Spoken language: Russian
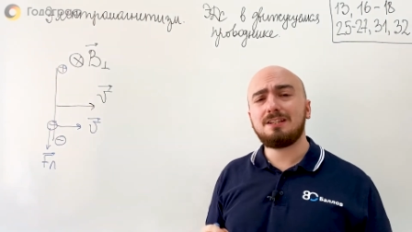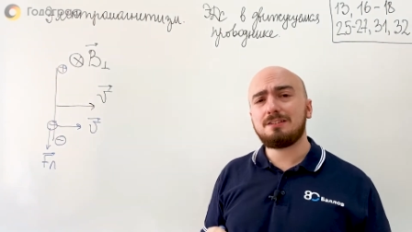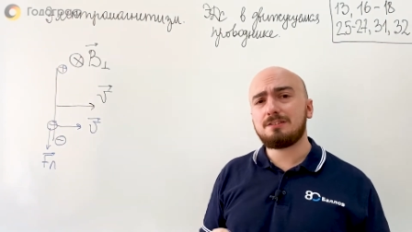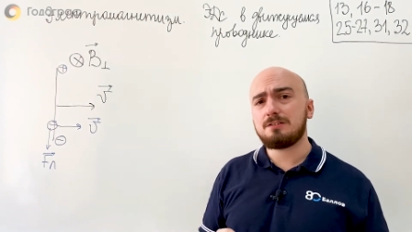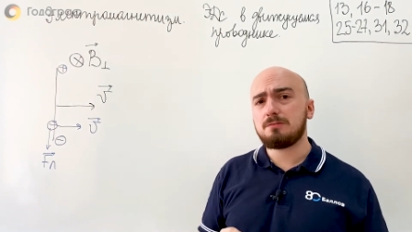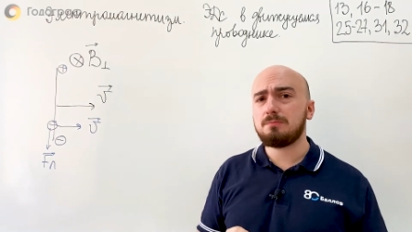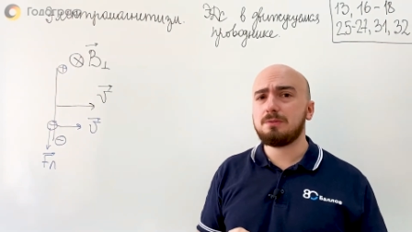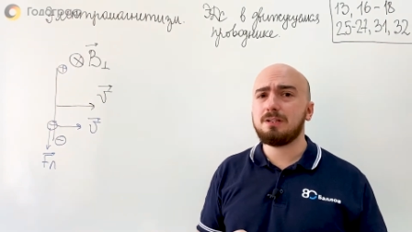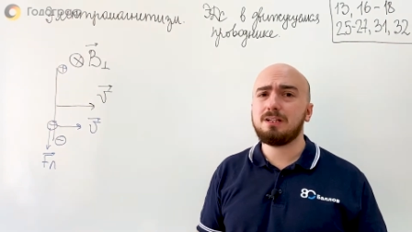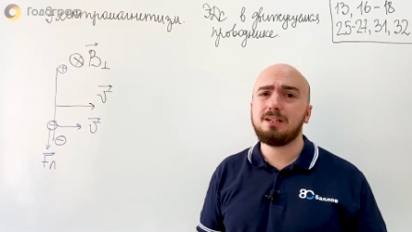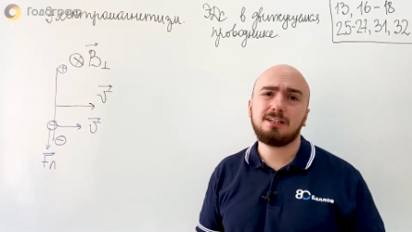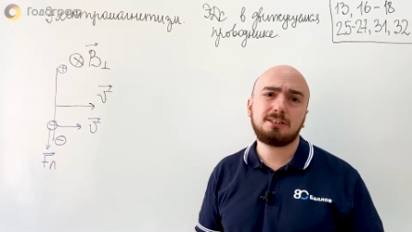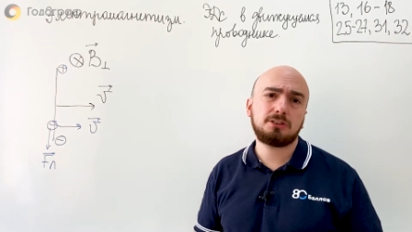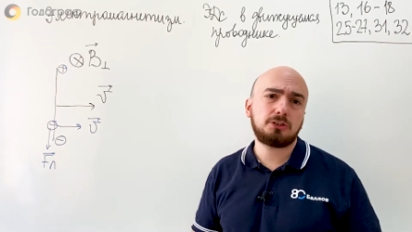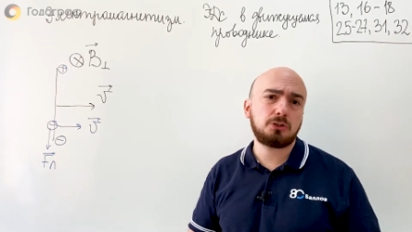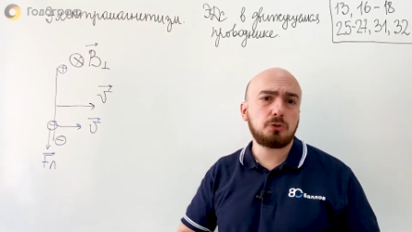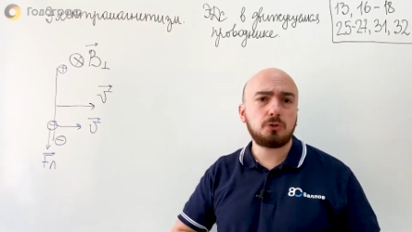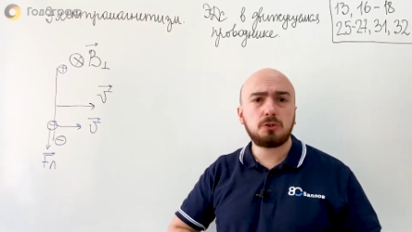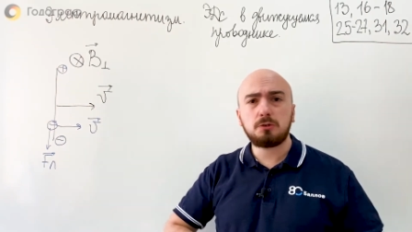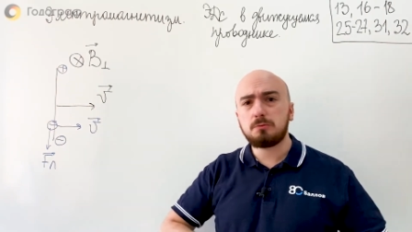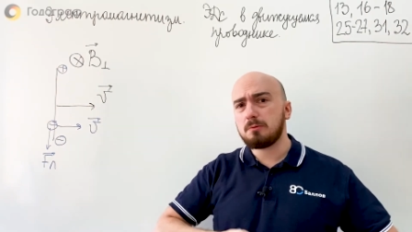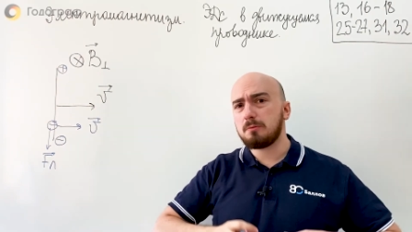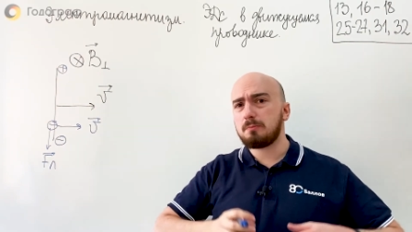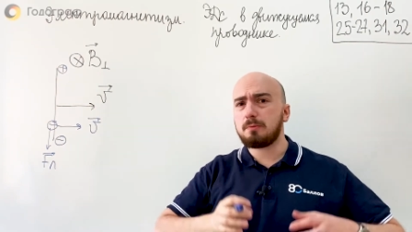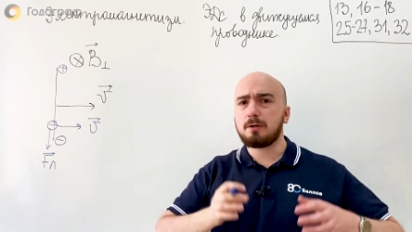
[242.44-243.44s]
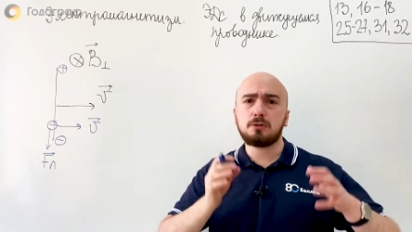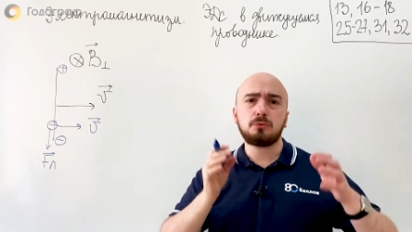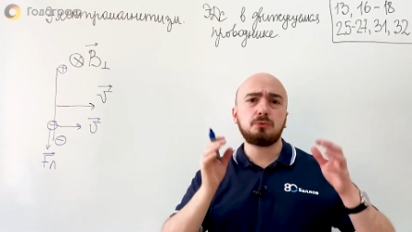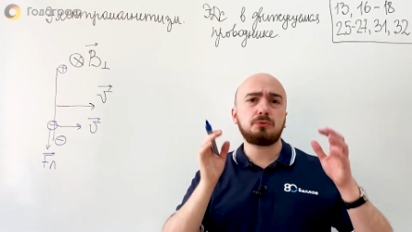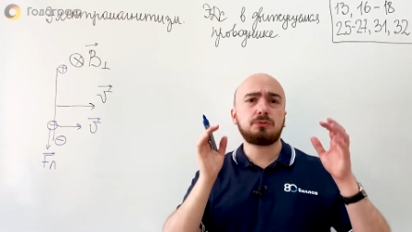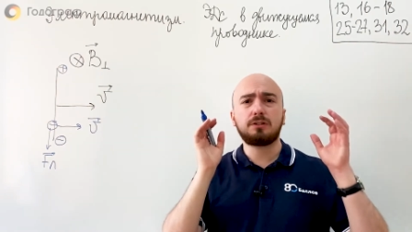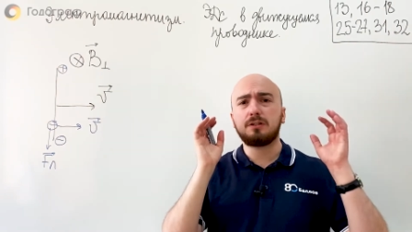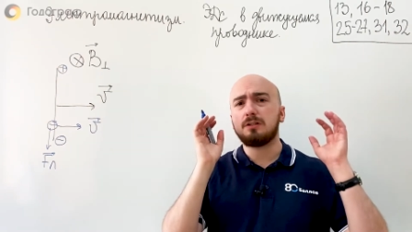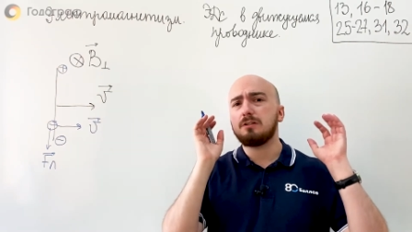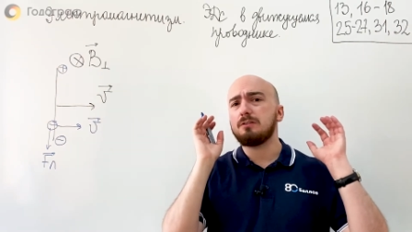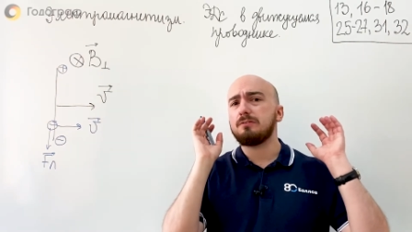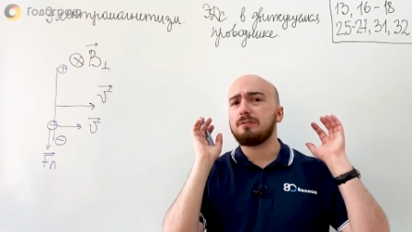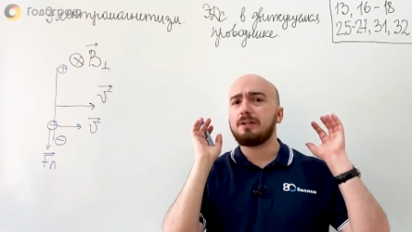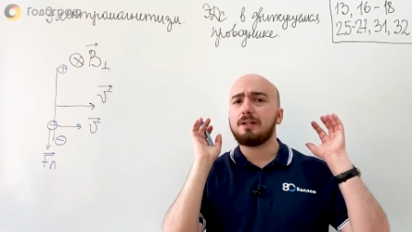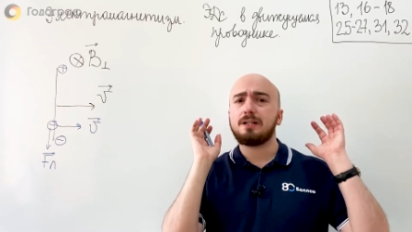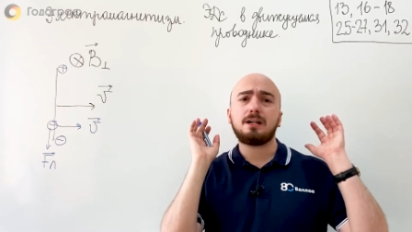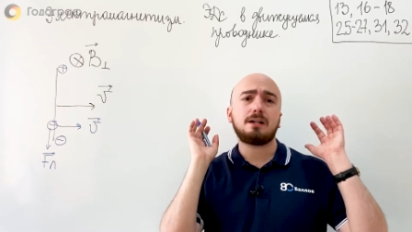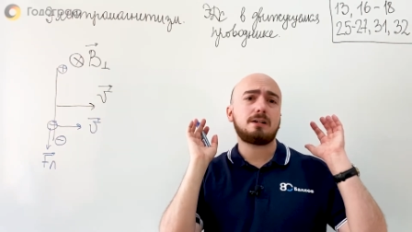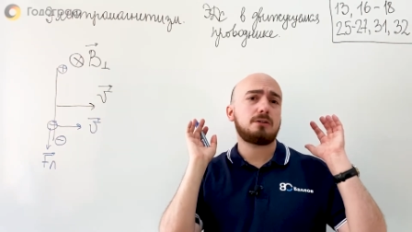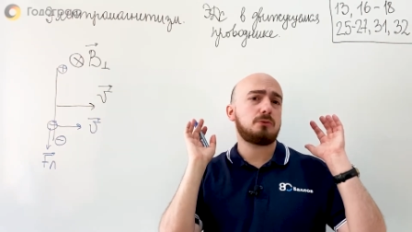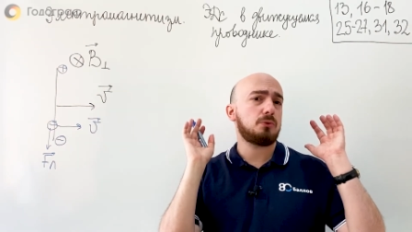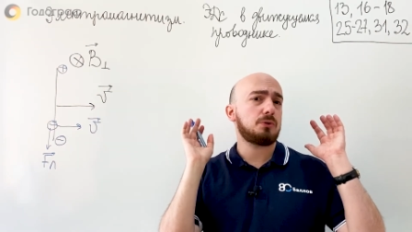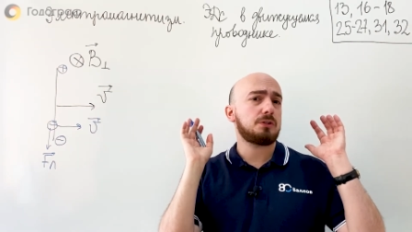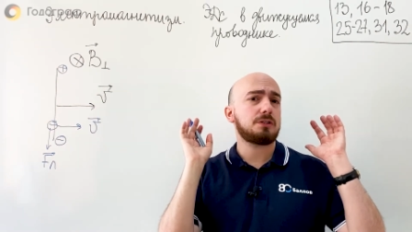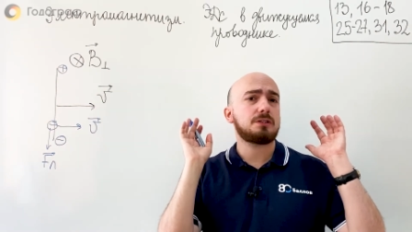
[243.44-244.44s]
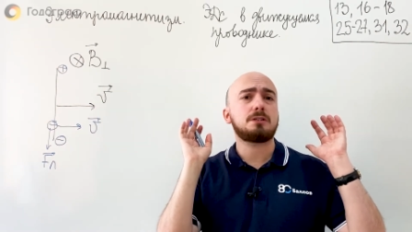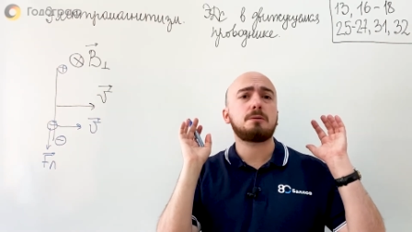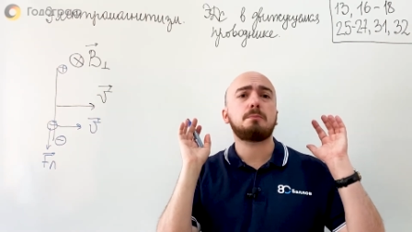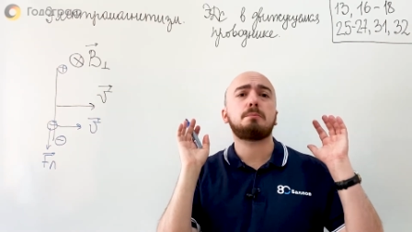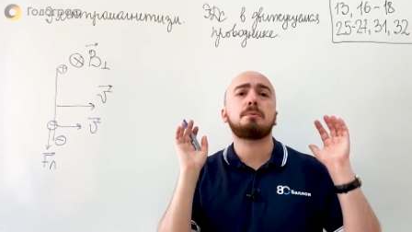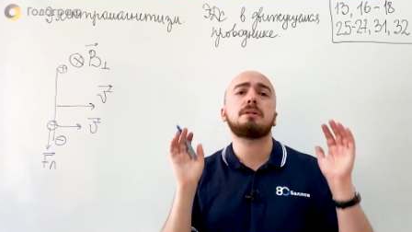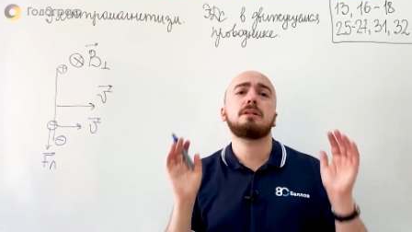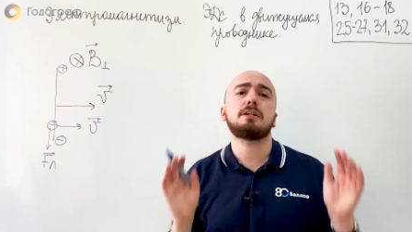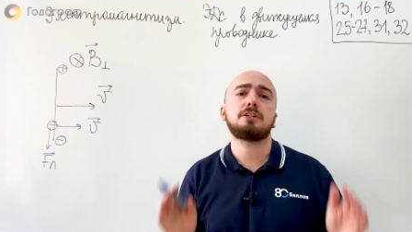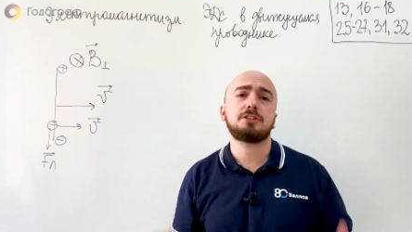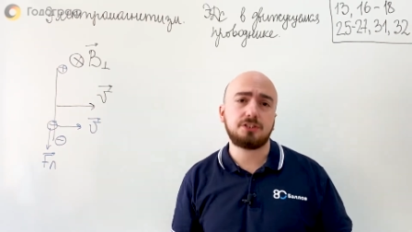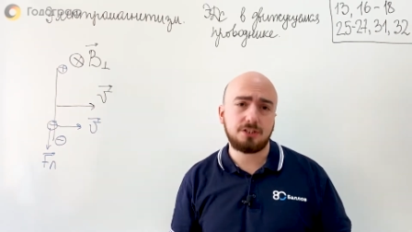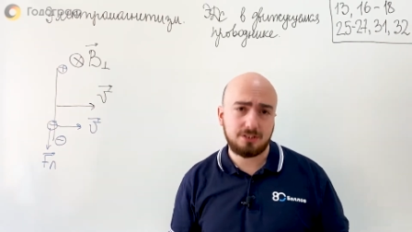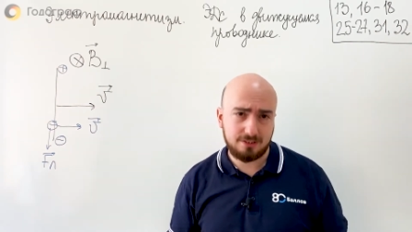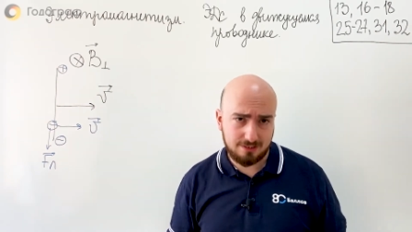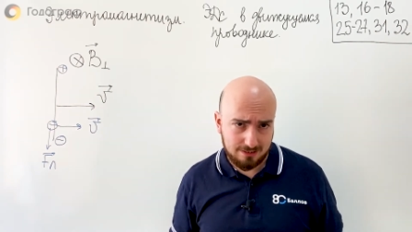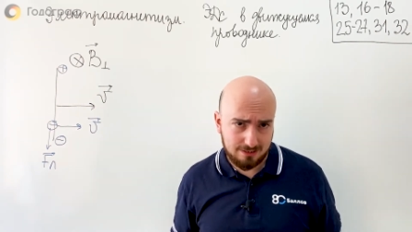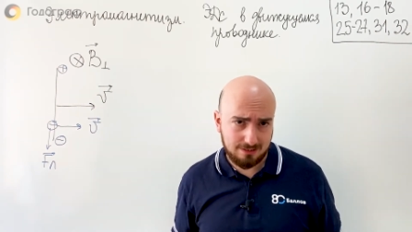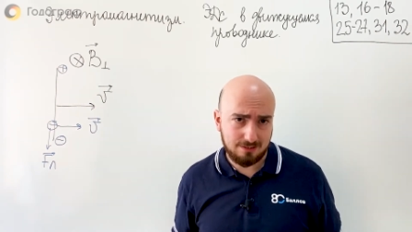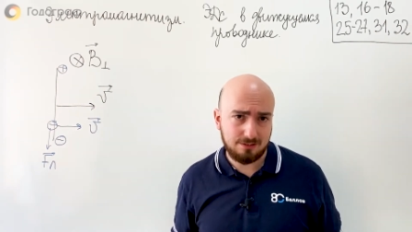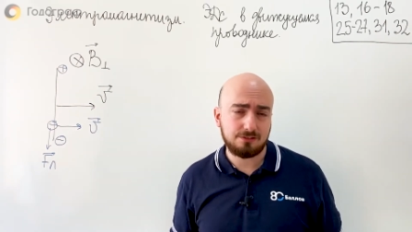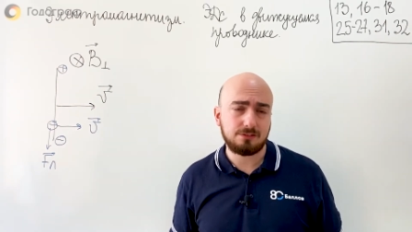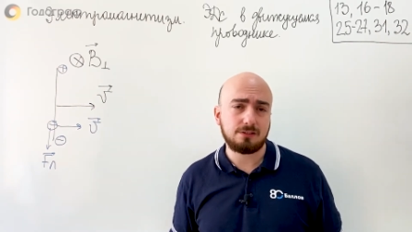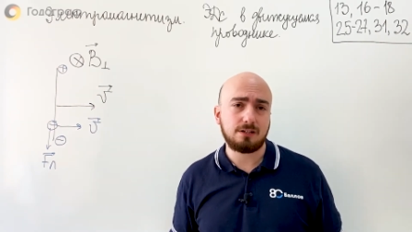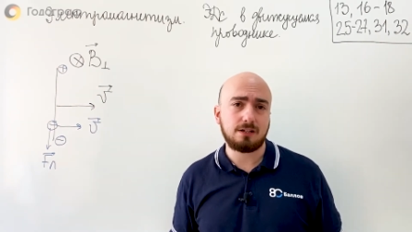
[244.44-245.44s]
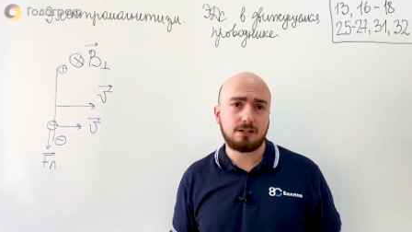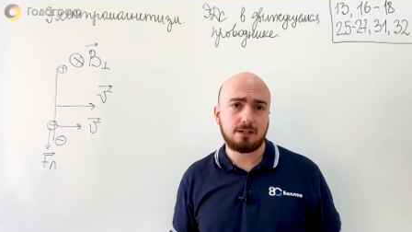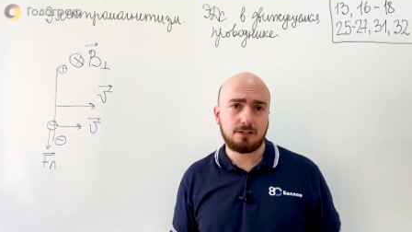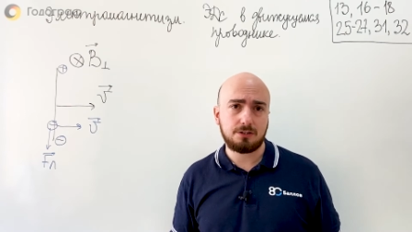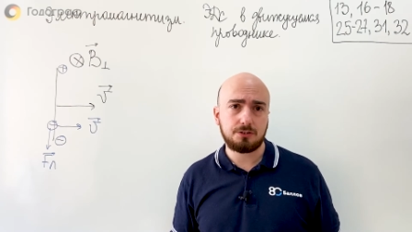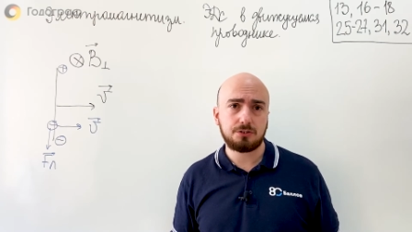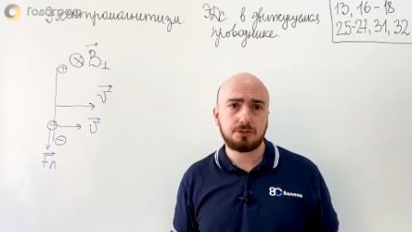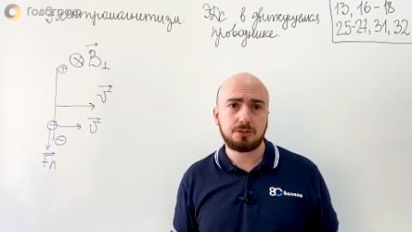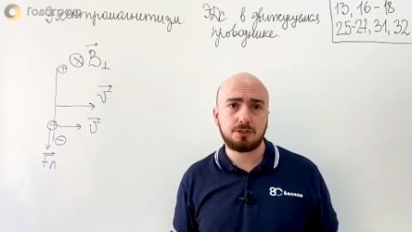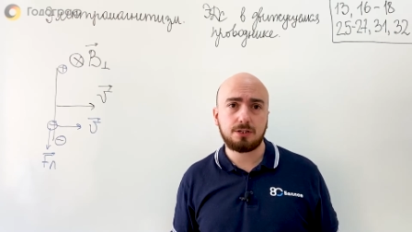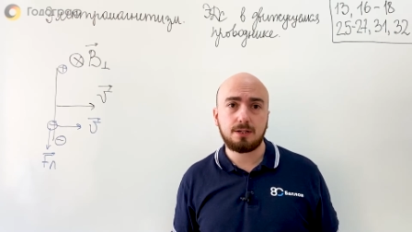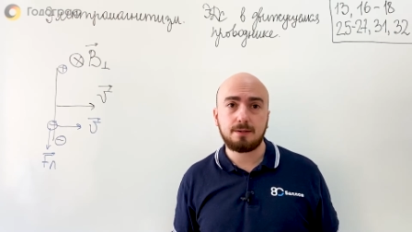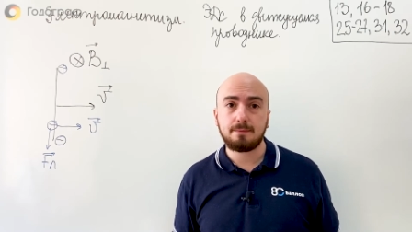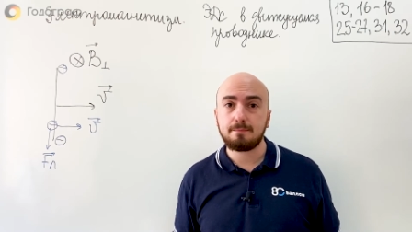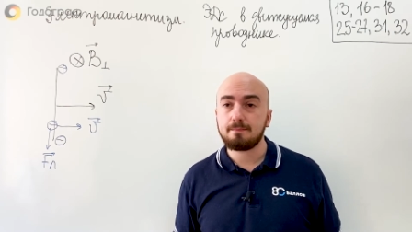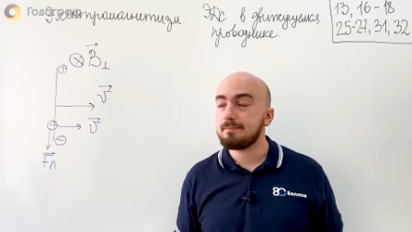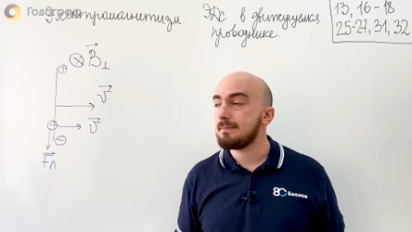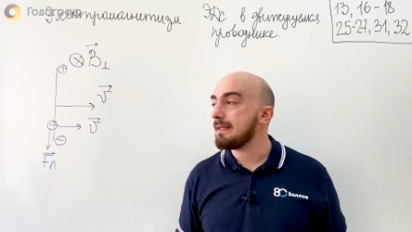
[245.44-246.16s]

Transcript: этими электронами, по-русски говоря, коротко положительная заряженная.